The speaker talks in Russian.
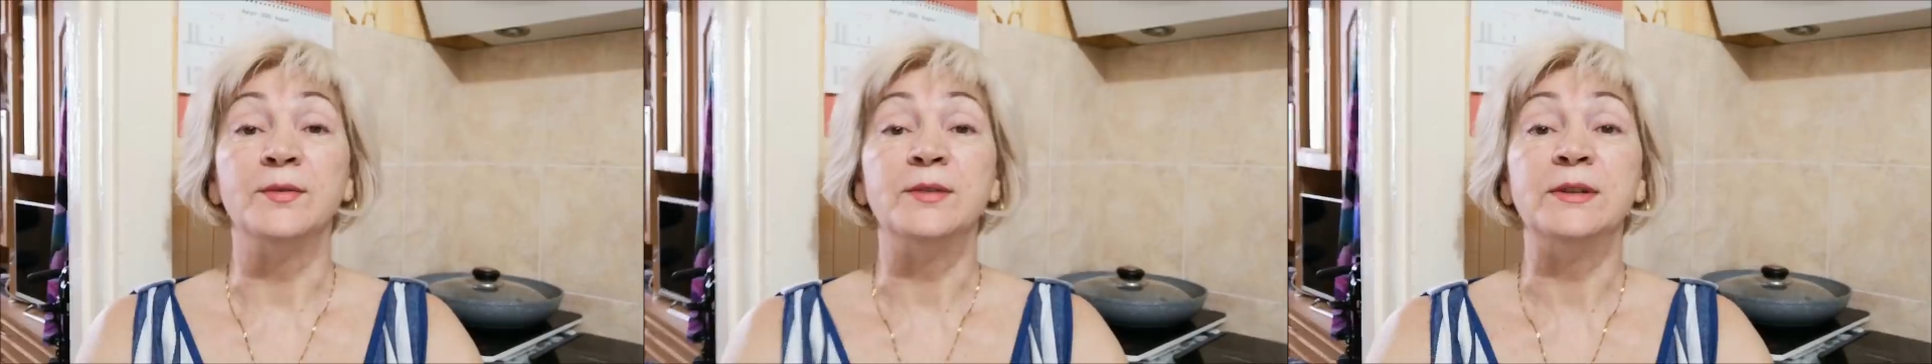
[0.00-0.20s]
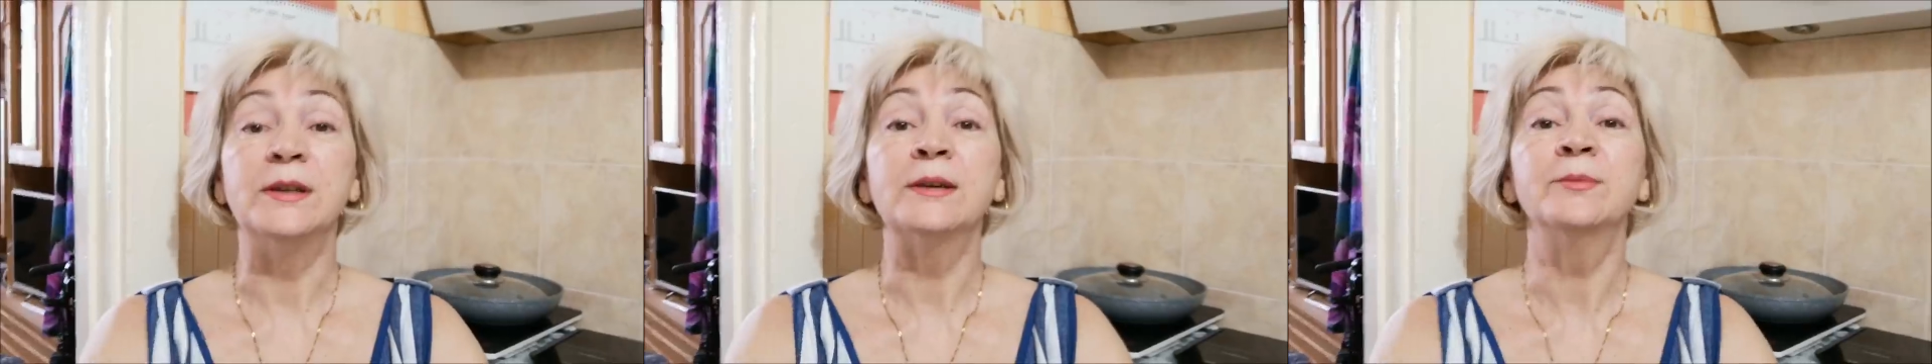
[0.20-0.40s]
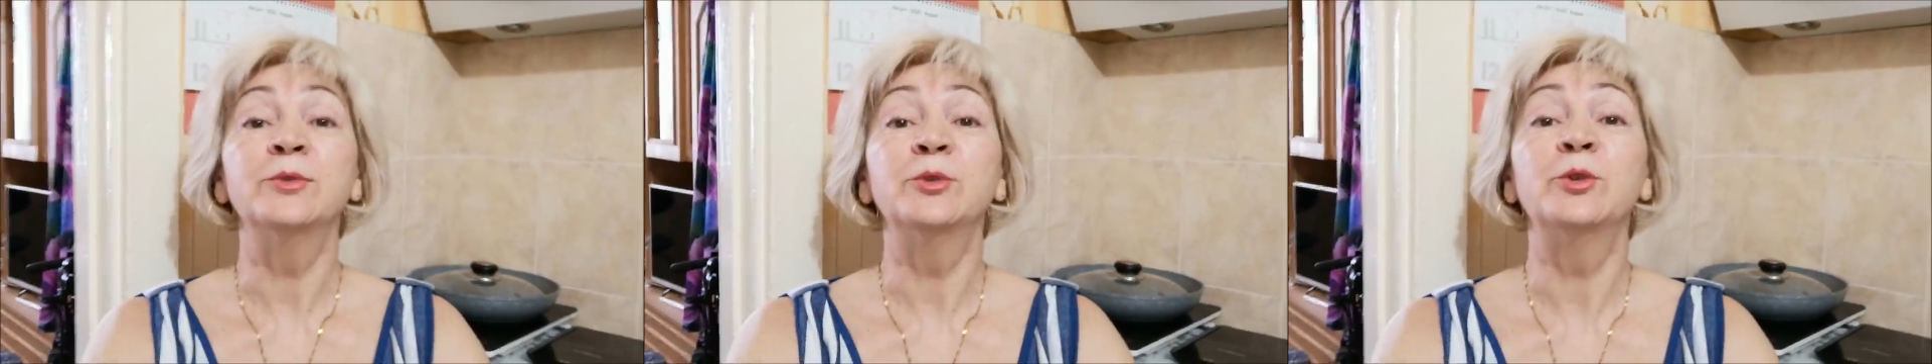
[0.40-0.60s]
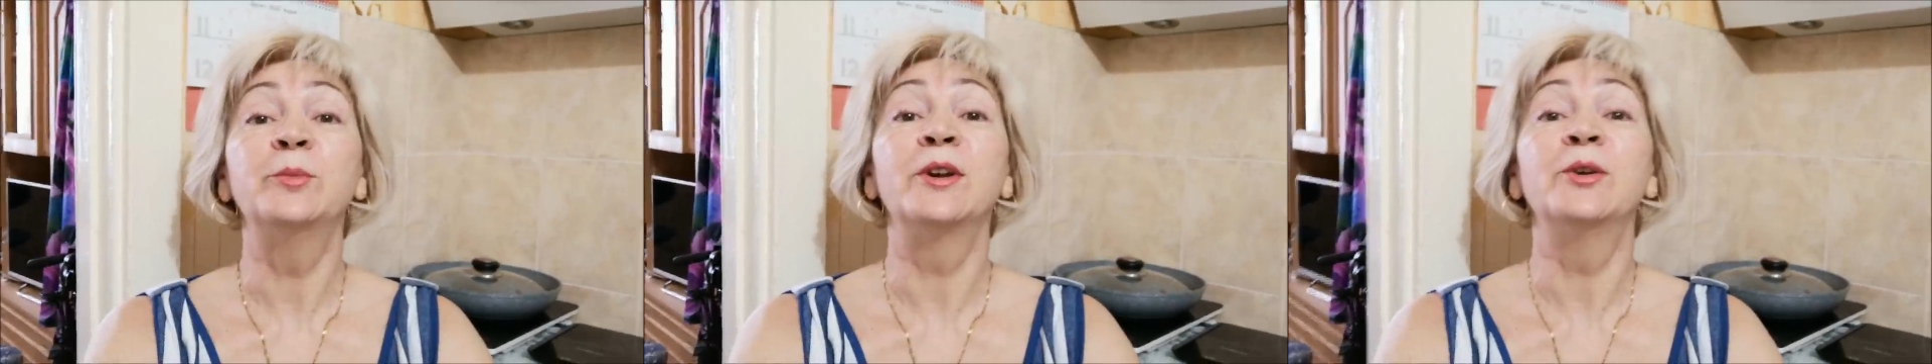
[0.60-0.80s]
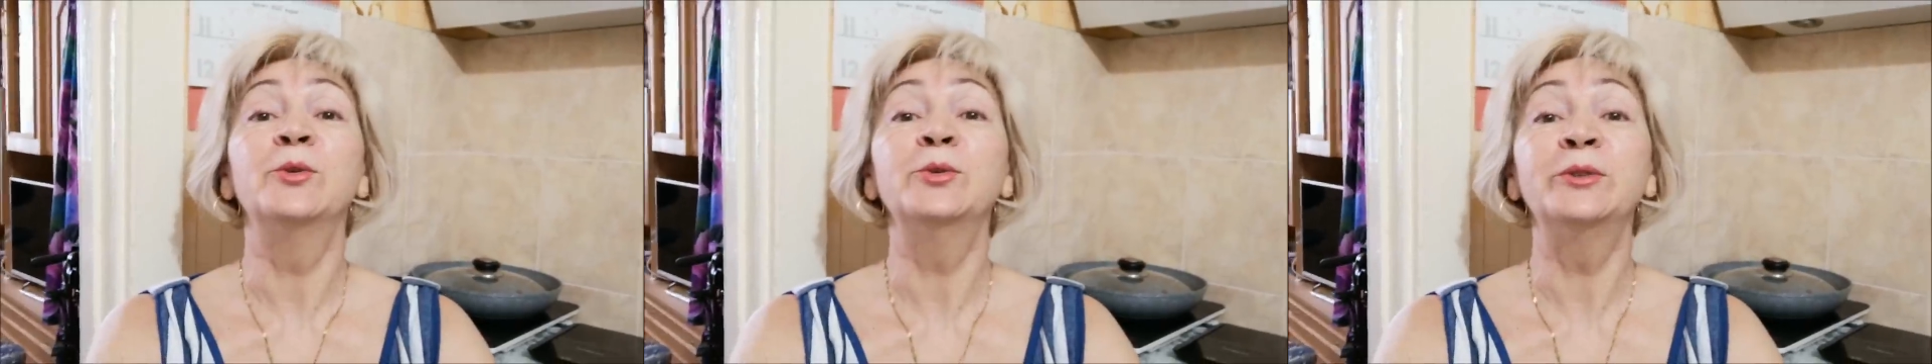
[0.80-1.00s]
Всем
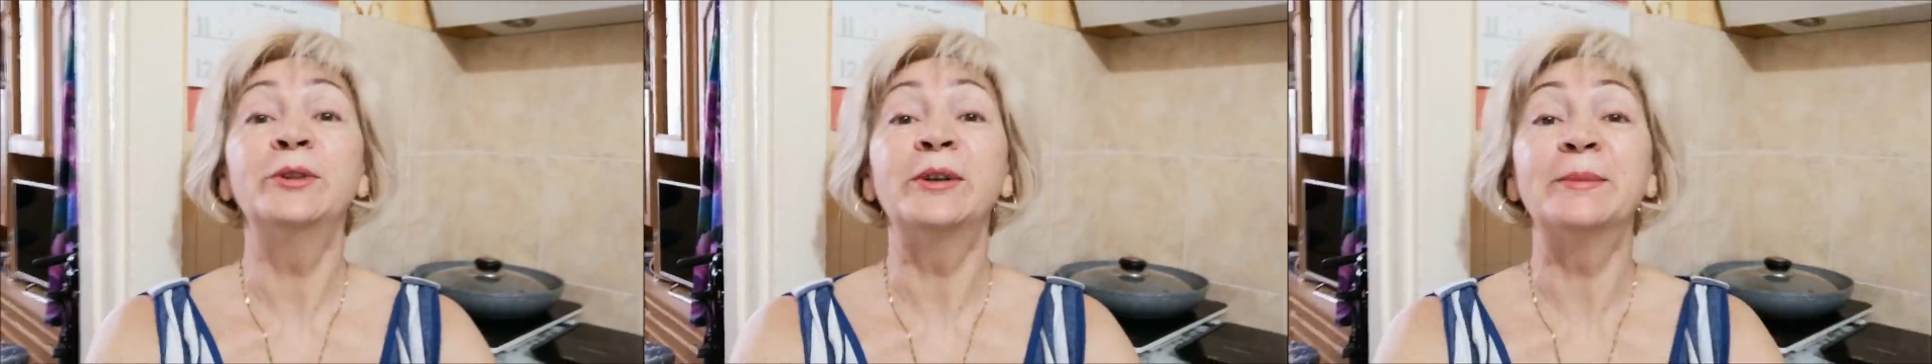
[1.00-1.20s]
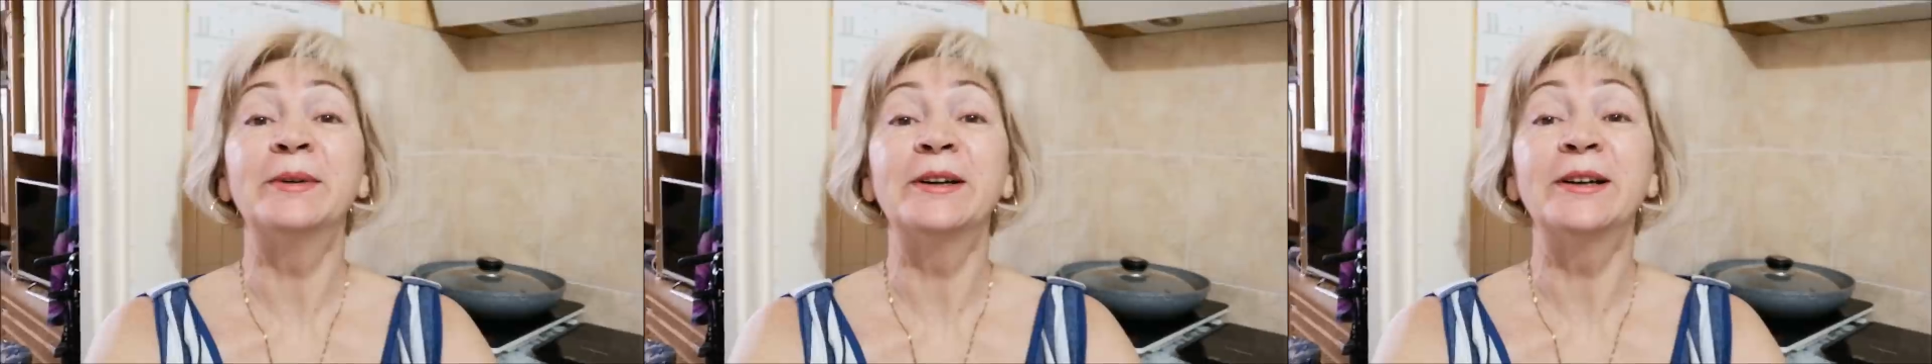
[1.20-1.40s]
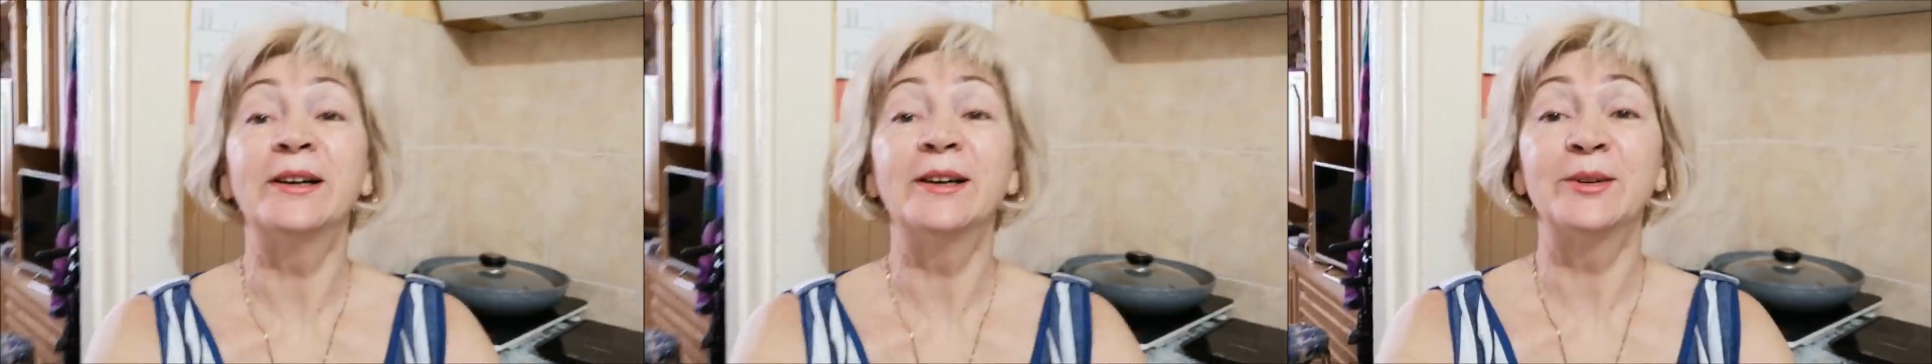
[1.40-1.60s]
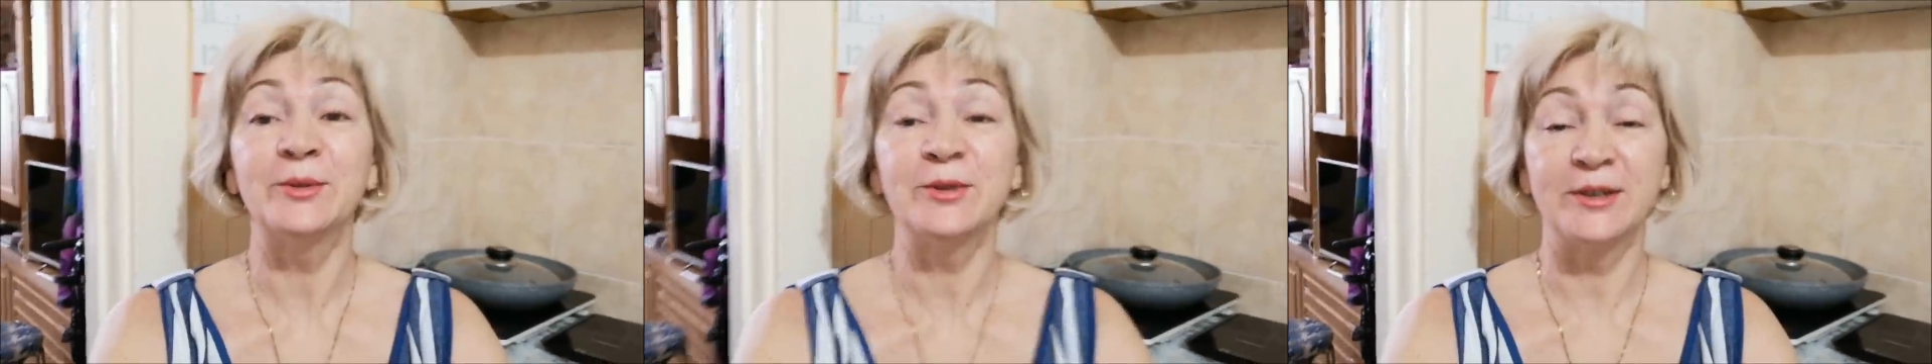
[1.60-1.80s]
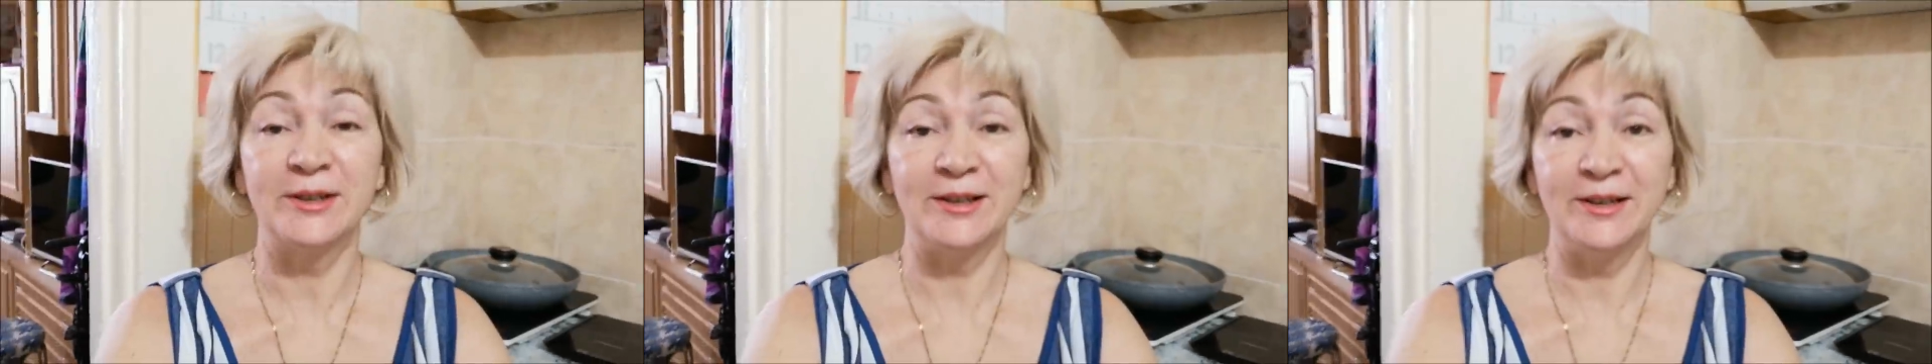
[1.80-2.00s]
доброе утро, мои
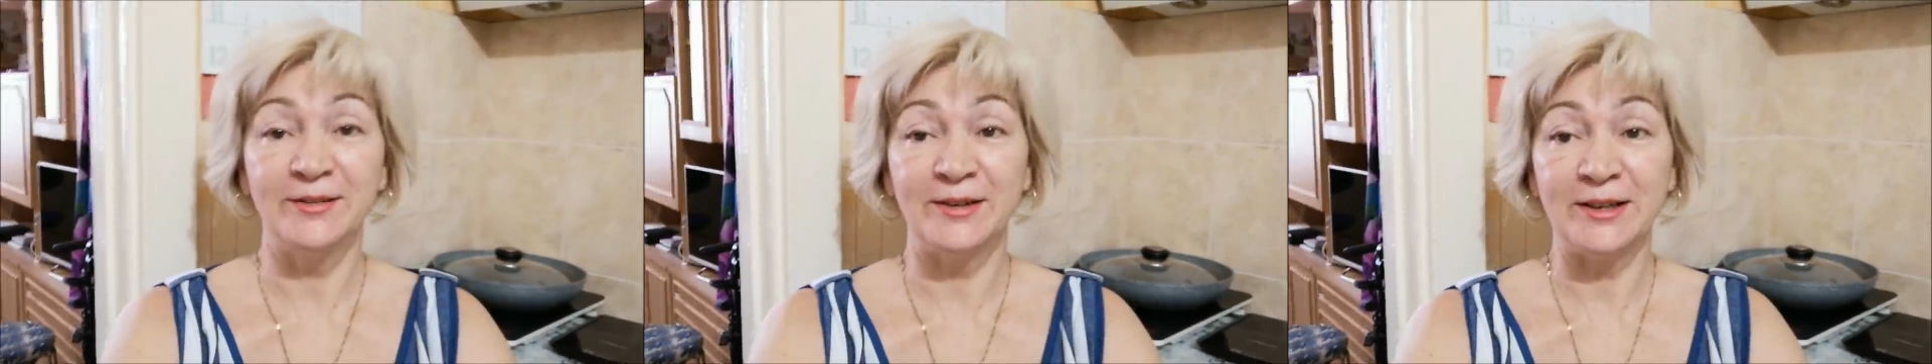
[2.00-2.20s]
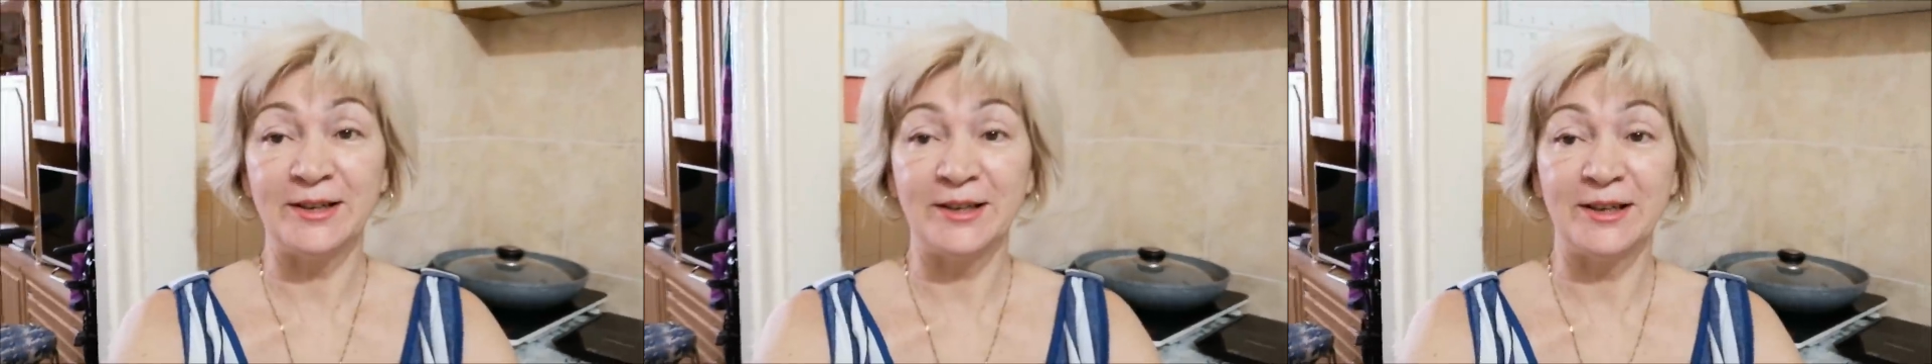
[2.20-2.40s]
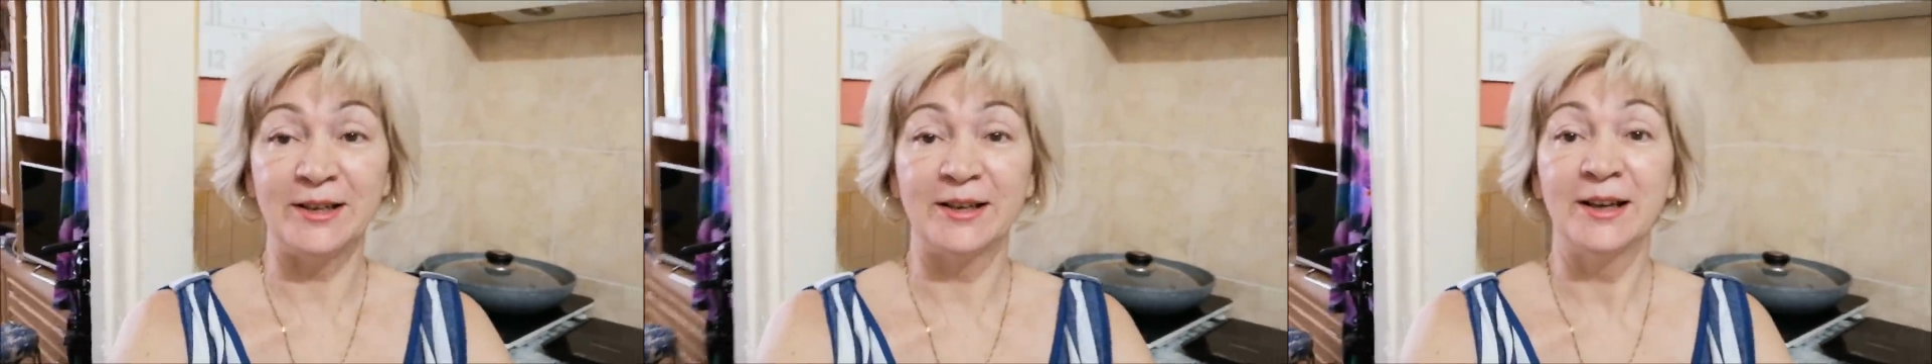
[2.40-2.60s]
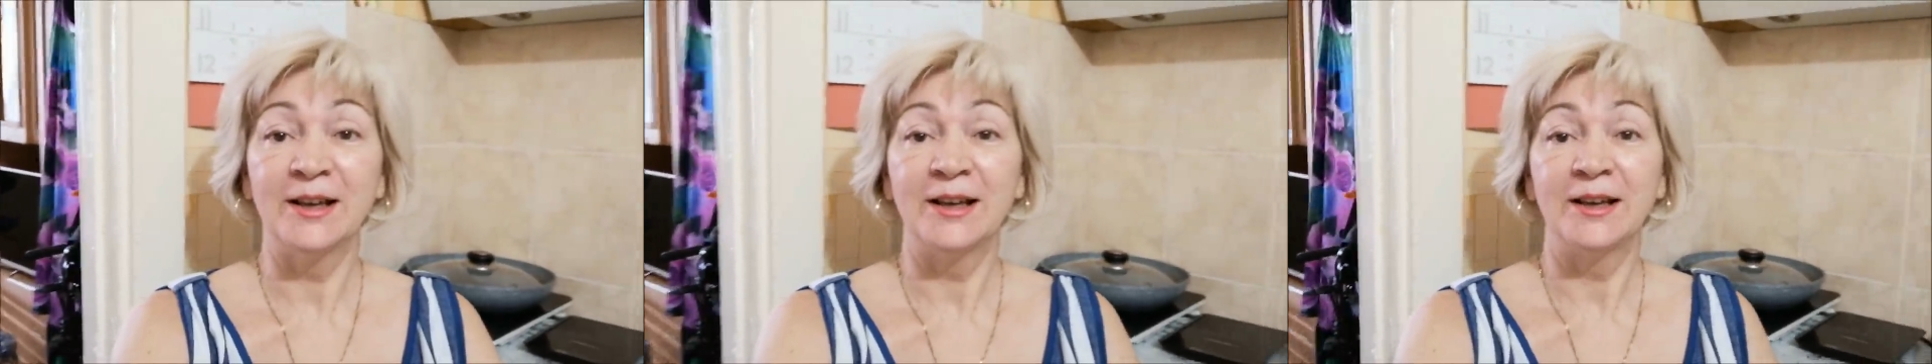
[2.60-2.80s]
хорошие девочки.